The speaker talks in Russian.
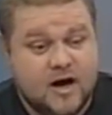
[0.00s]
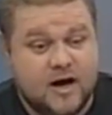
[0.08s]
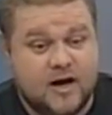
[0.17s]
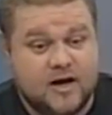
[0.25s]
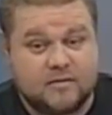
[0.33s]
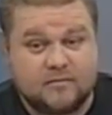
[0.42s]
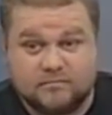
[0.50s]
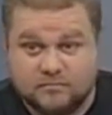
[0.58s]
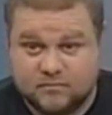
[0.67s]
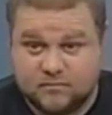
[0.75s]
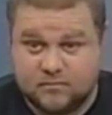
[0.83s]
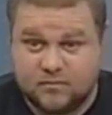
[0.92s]
А
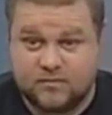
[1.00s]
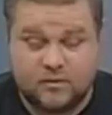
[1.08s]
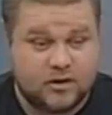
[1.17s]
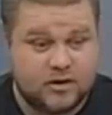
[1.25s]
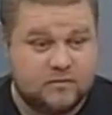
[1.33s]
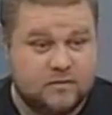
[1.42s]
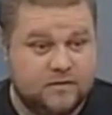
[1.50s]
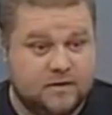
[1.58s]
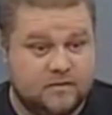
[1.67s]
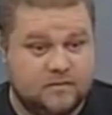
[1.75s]
мы выходим в эфир